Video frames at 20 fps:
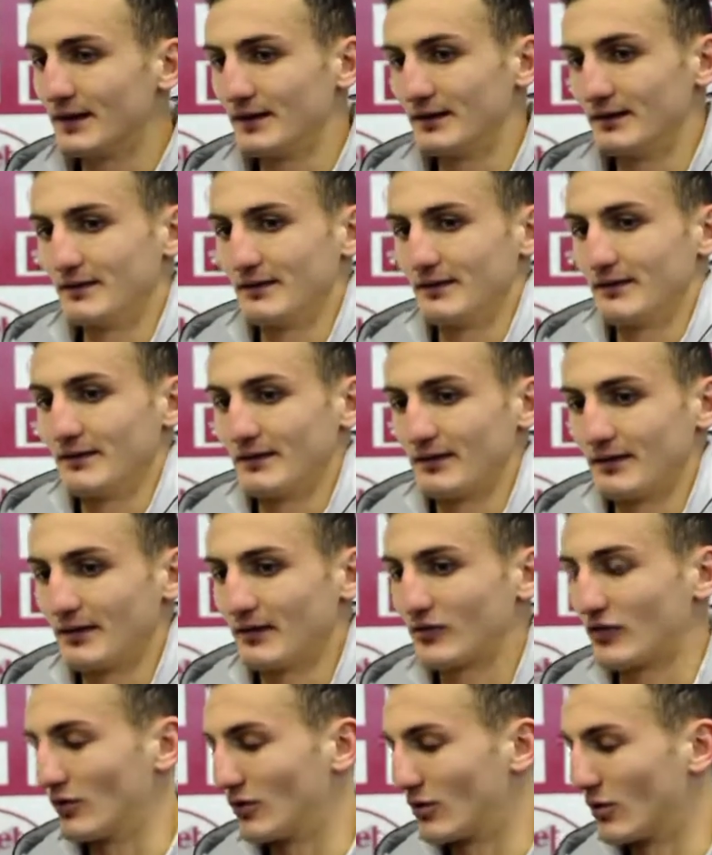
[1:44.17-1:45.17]
Eh,
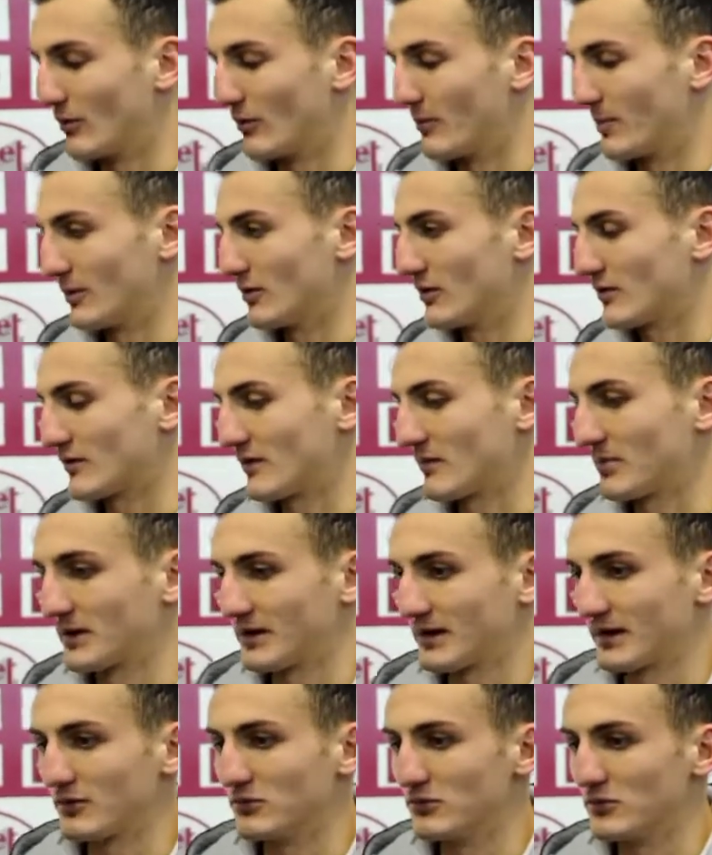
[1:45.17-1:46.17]
è solo colpa nostra
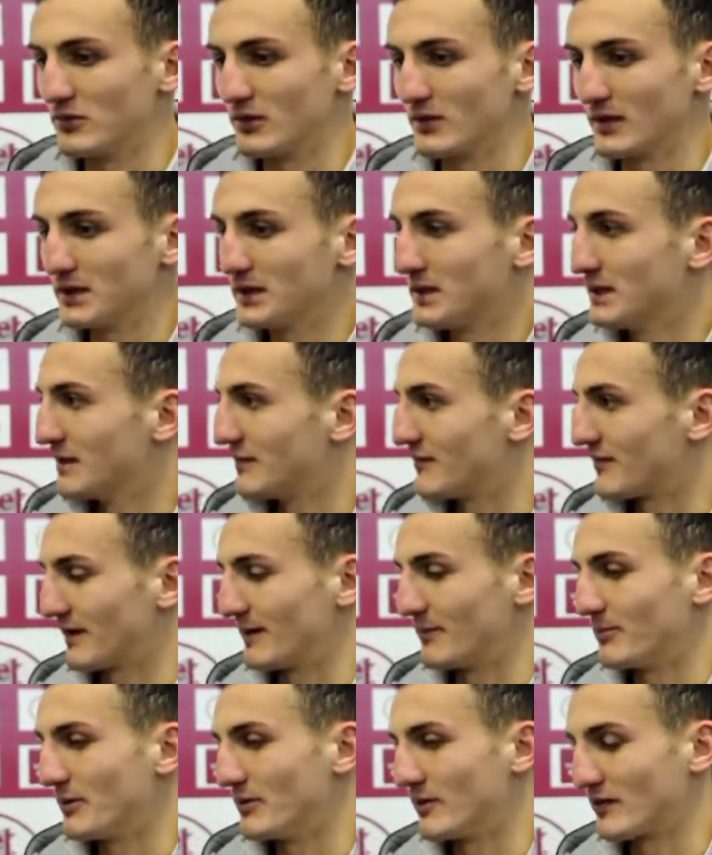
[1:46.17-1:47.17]
perché comunque
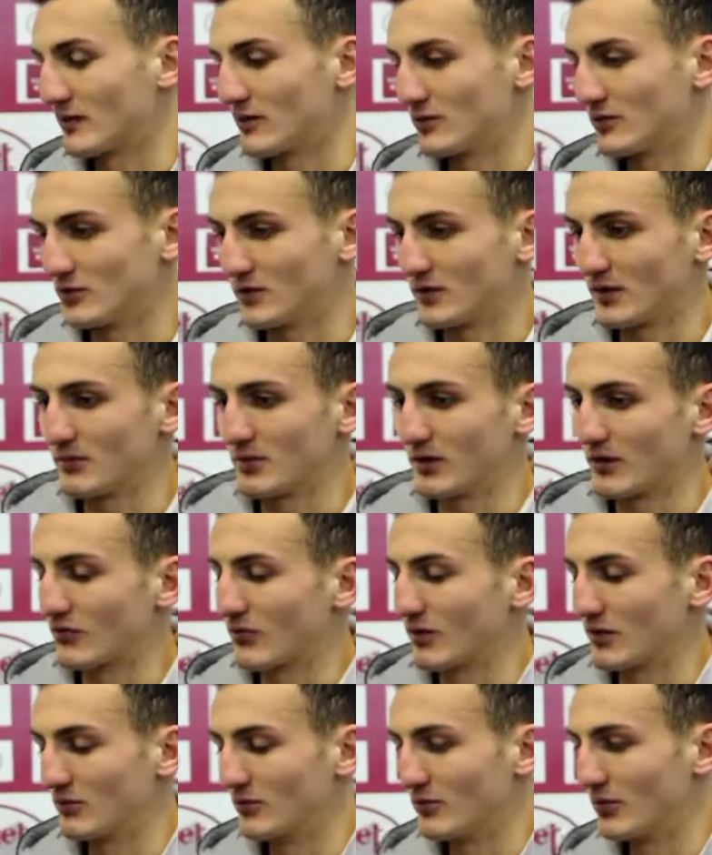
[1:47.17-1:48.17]
fra il primo e il secondo tempo la
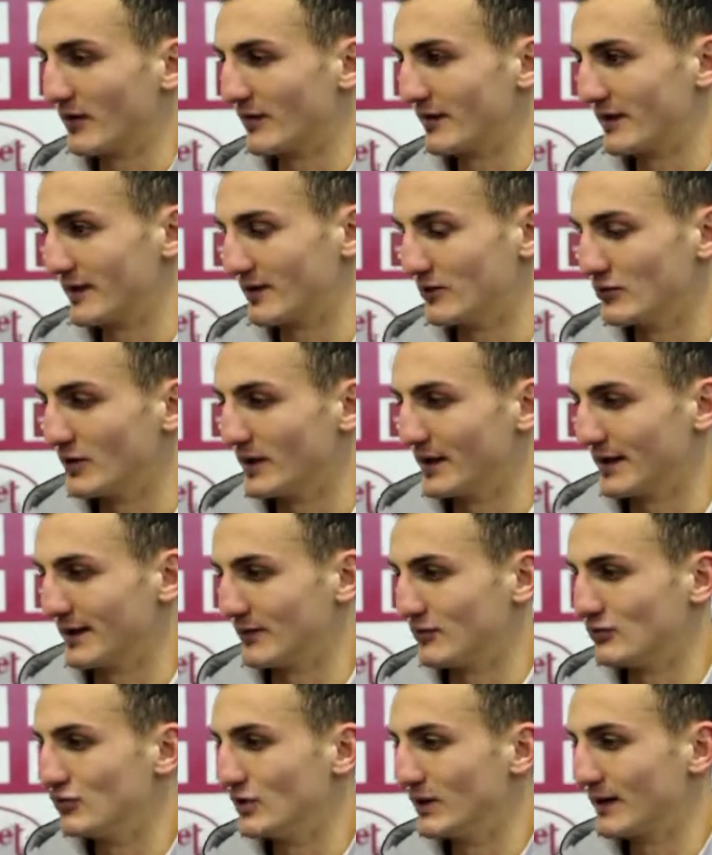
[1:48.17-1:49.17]
squadra non può avere
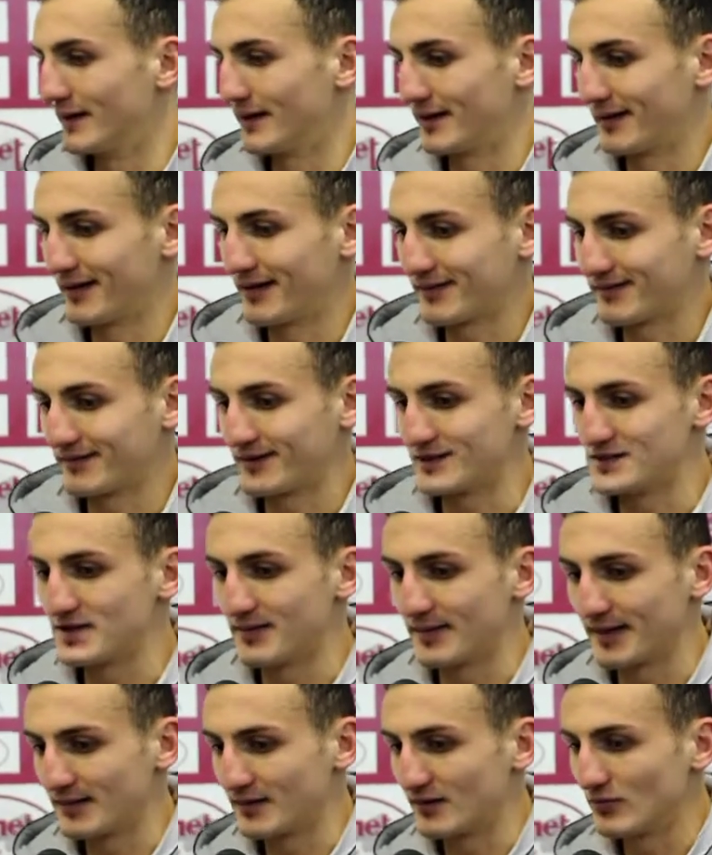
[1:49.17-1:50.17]
due, due
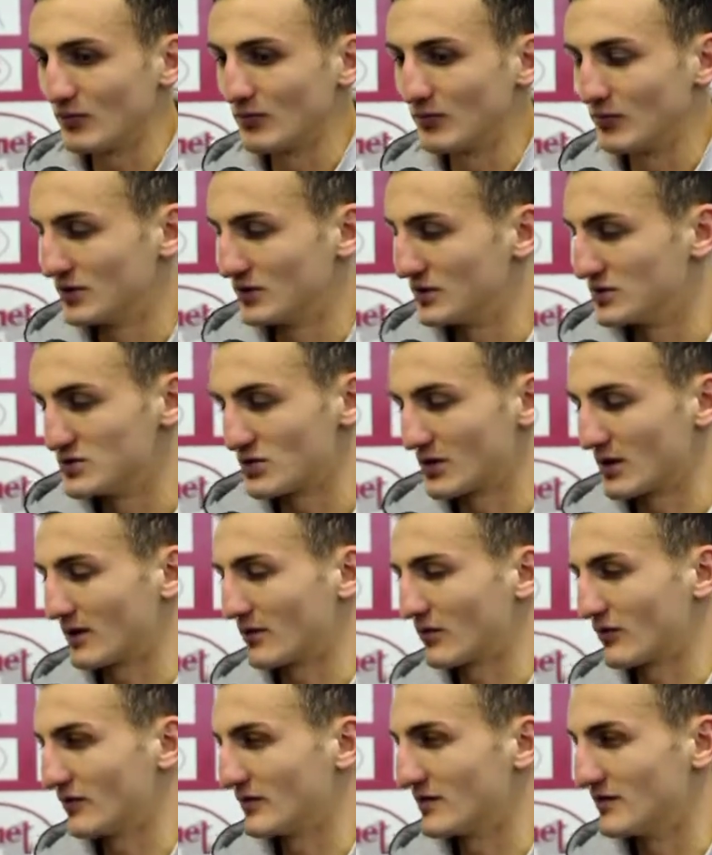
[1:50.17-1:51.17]
atteggiamenti, due modi di
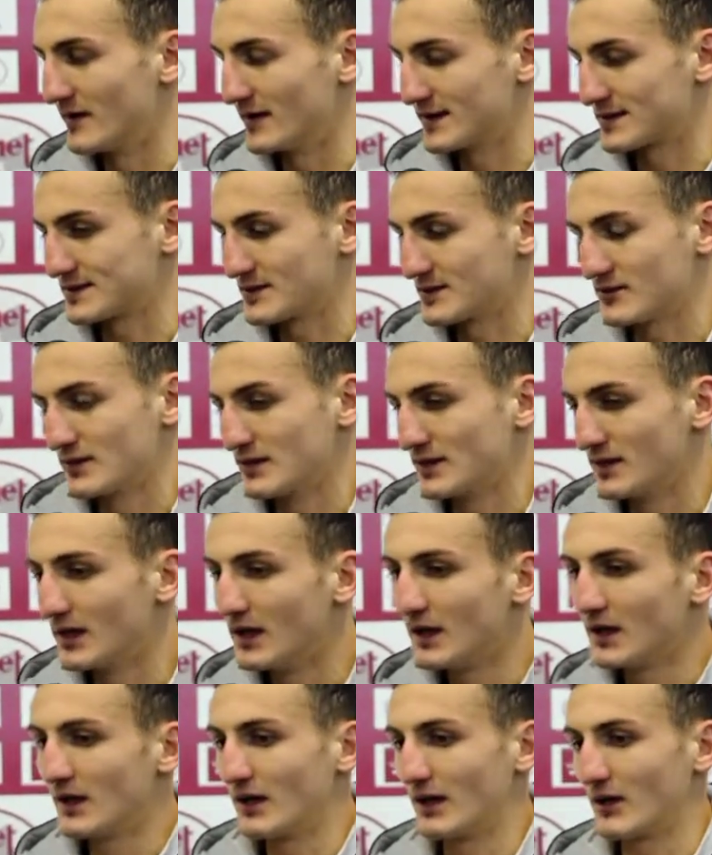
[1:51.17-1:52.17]
giocare così diversi, quindi
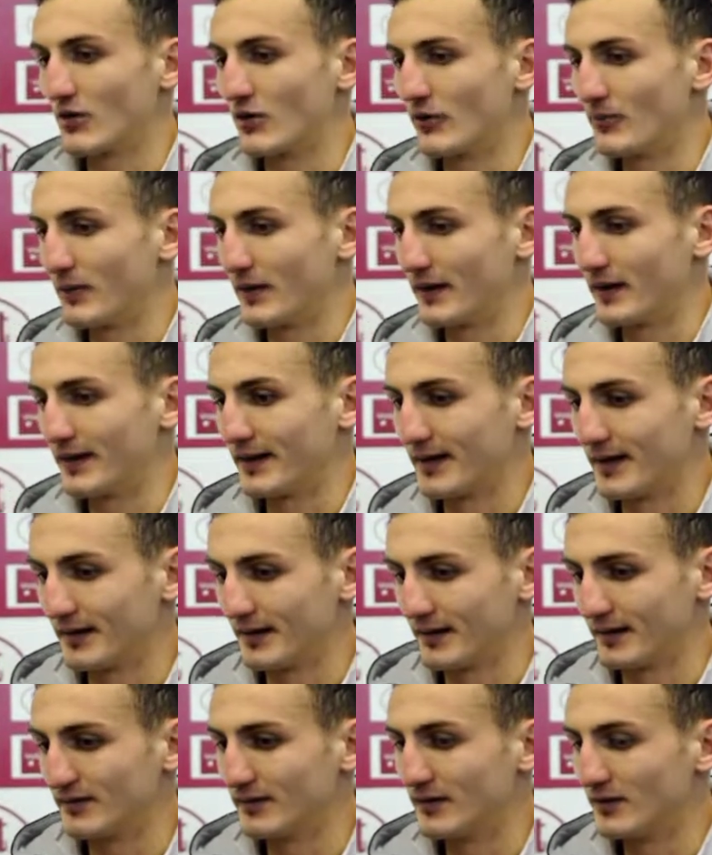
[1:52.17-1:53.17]
la colpa
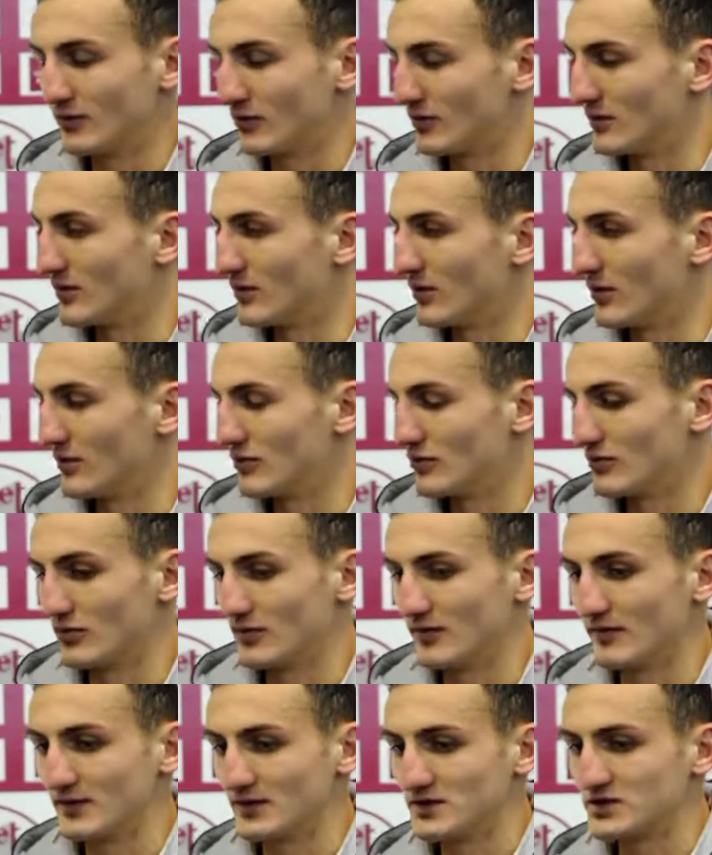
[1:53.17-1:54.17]
è dentro di noi,
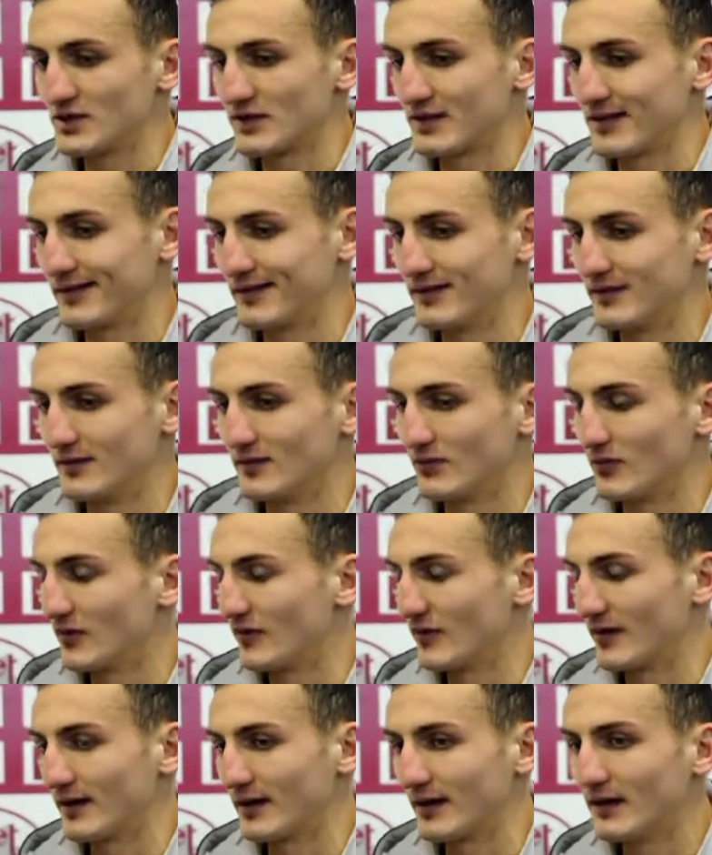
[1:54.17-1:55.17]
ognuno deve ricercare dentro
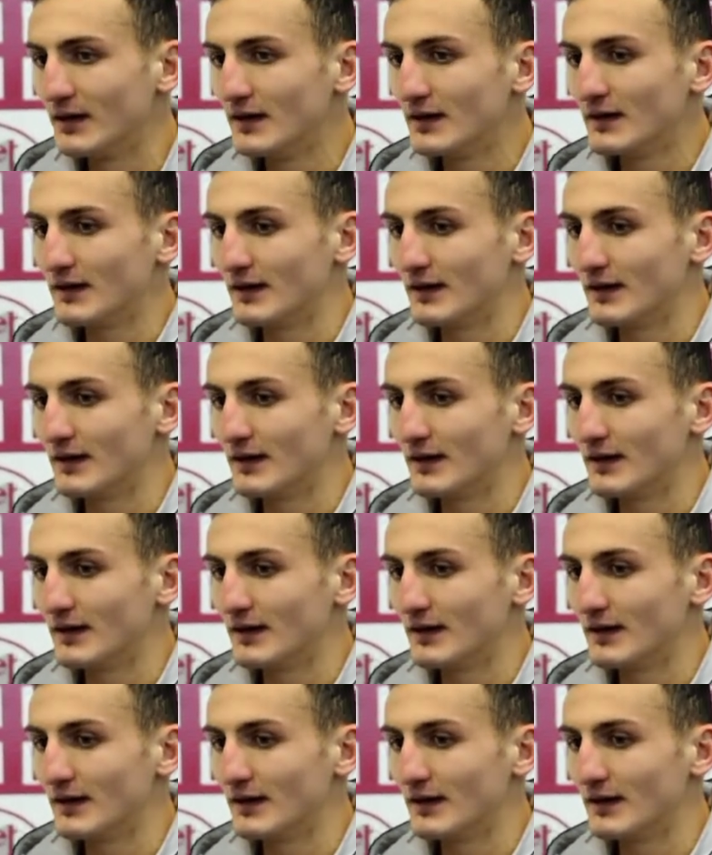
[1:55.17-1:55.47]
di sé